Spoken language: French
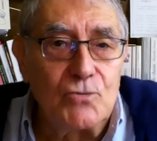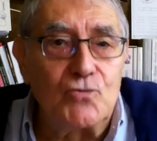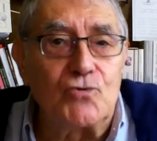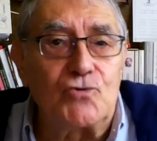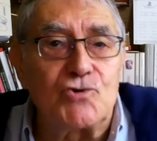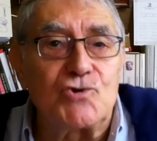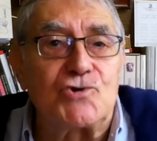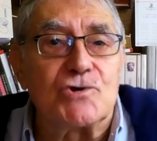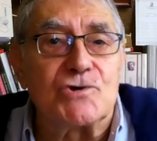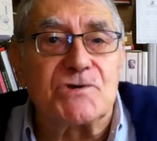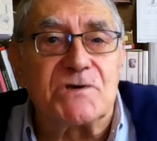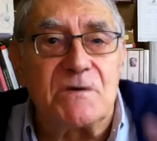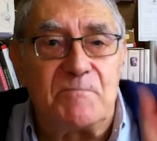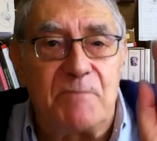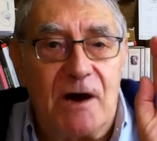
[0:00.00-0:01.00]
Toutes
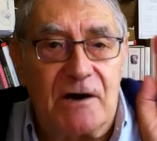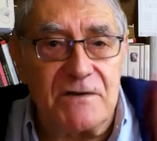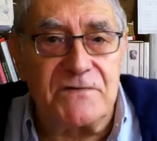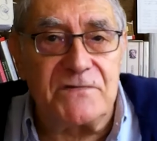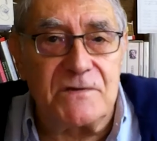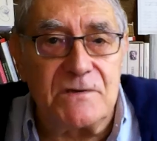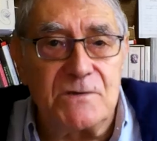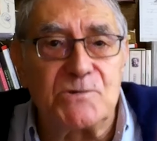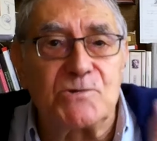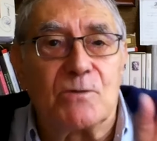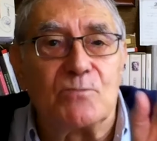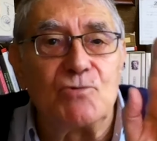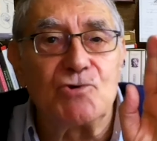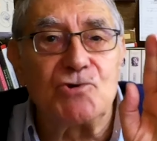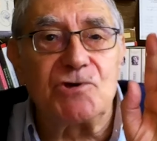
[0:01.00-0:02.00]
choses qui, paraît-il,
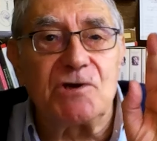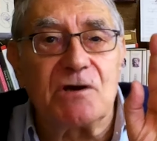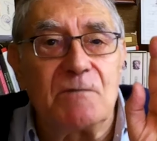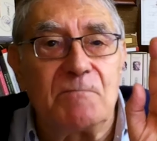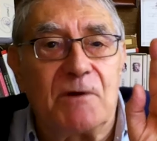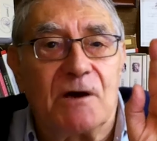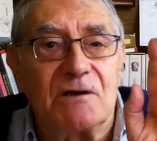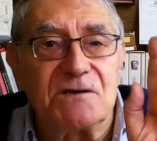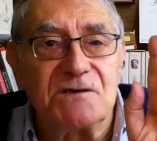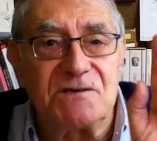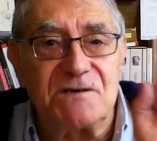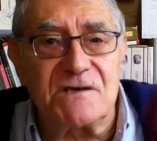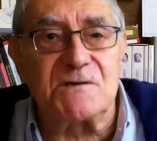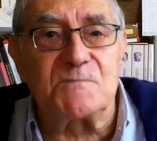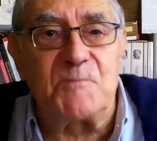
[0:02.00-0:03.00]
sont mieux gérées par
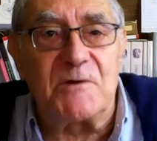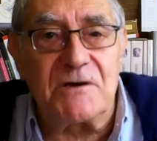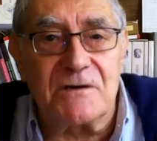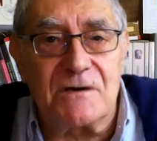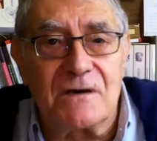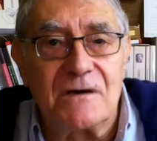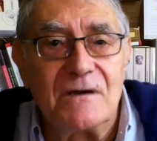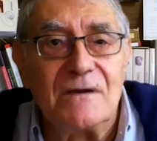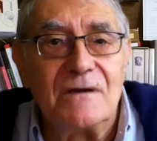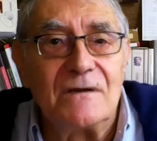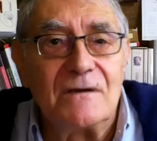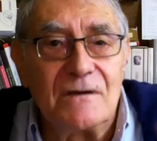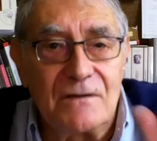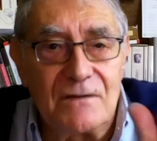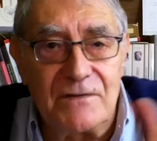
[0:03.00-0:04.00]
les experts
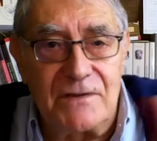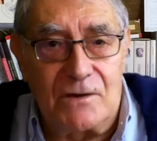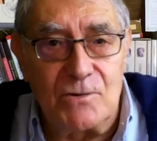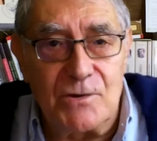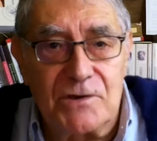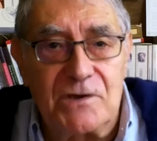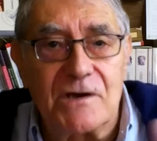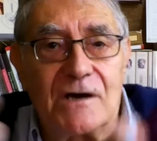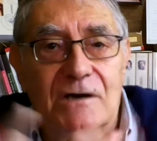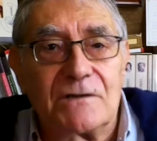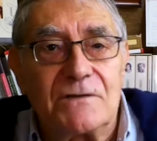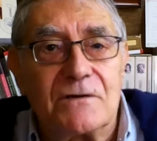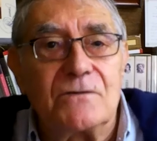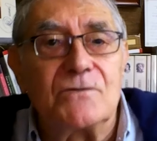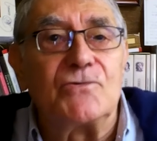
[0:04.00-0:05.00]
dans le
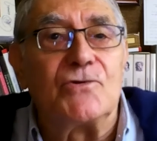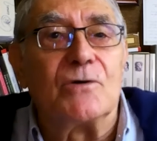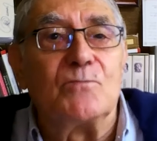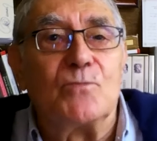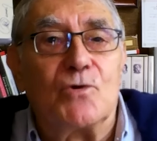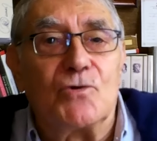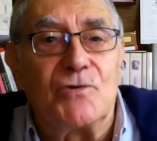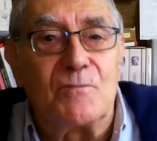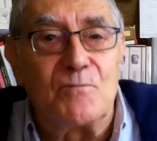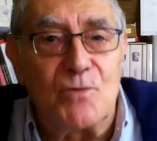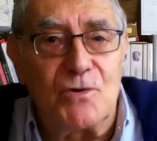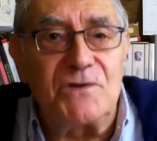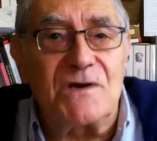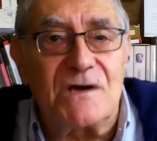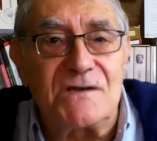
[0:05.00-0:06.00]
cadre d'un monde
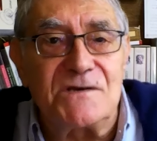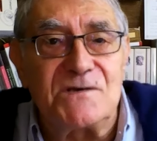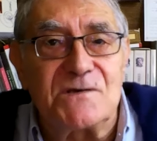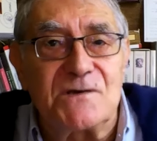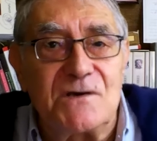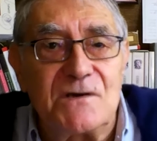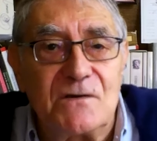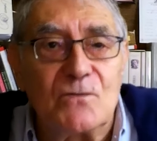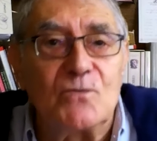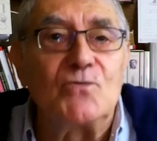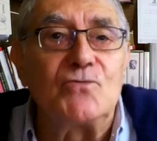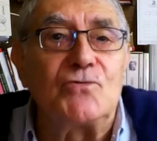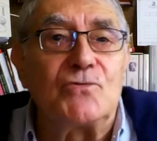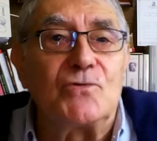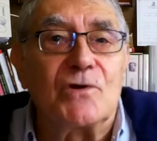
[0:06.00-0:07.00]
mondialisé
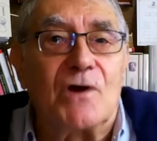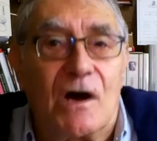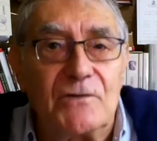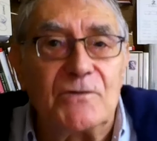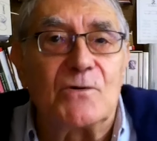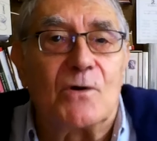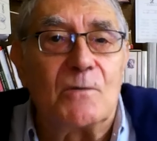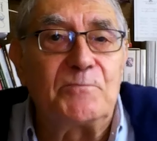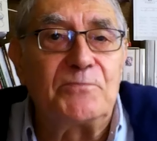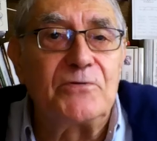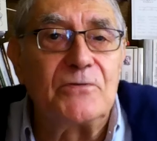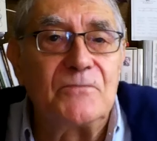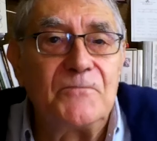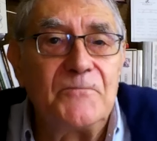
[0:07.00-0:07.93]
ou d'une grande Europe.